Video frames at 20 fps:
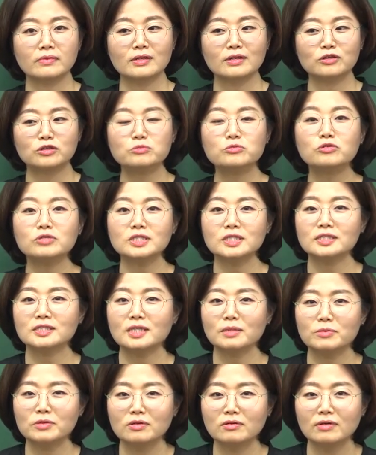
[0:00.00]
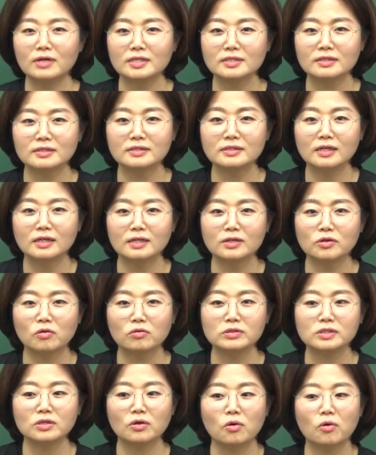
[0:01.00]
금융 시스템이 들어가서 그 나라
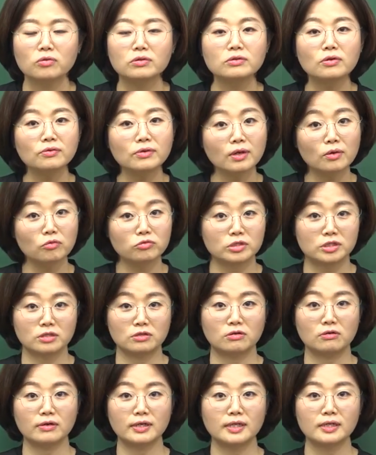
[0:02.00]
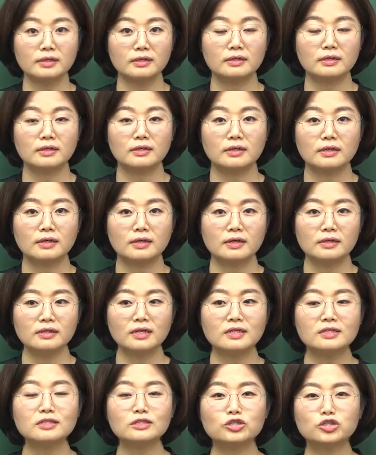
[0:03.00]
경제 어떻게 고칠 거야? 근데
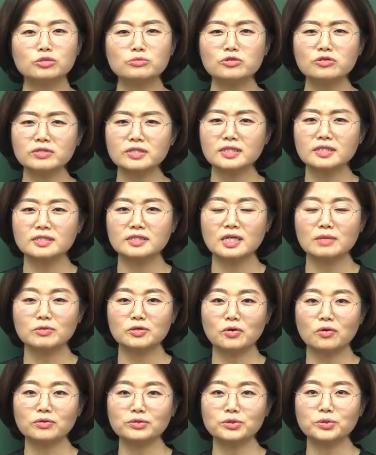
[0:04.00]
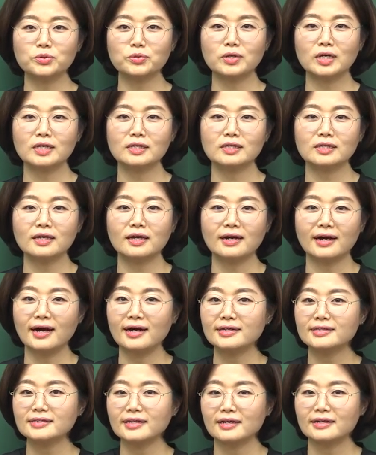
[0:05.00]
그 금융 시스템을 컨트롤하는 게
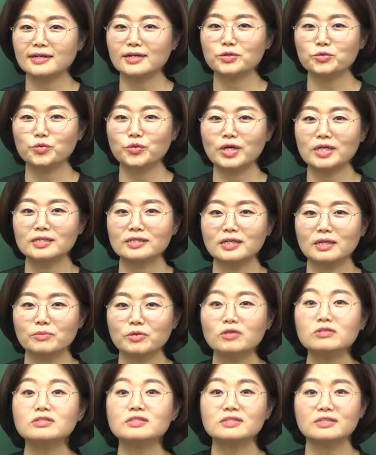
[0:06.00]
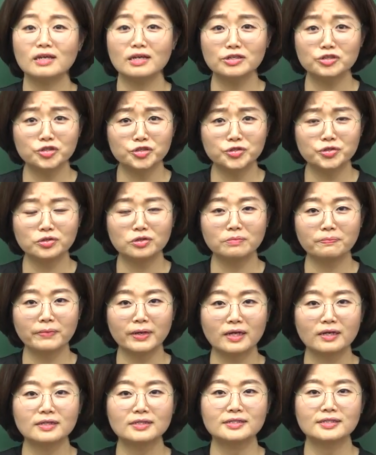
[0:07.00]
각 나라에 누가 있냐면 센트럴
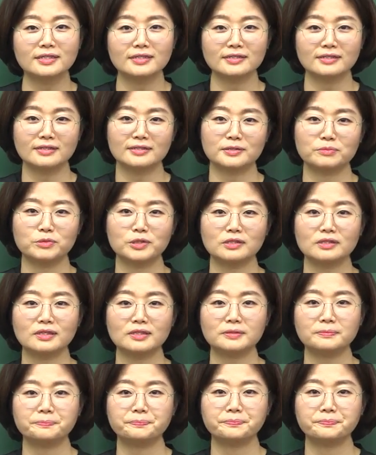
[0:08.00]
뱅크라는 게 있습니다.